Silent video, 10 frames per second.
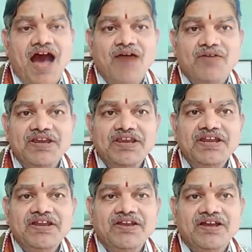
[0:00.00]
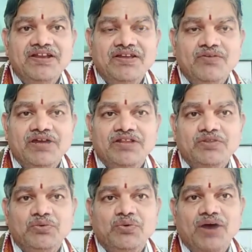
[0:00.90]
అవన్నిటికంతా ఒక
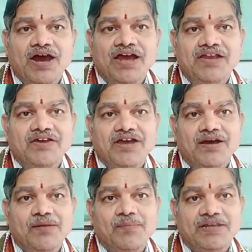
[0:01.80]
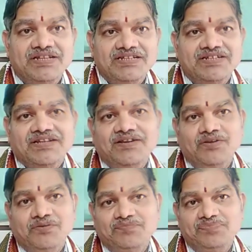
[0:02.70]
ఎత్తు ఆయన యొక్క పదచిత్రంలో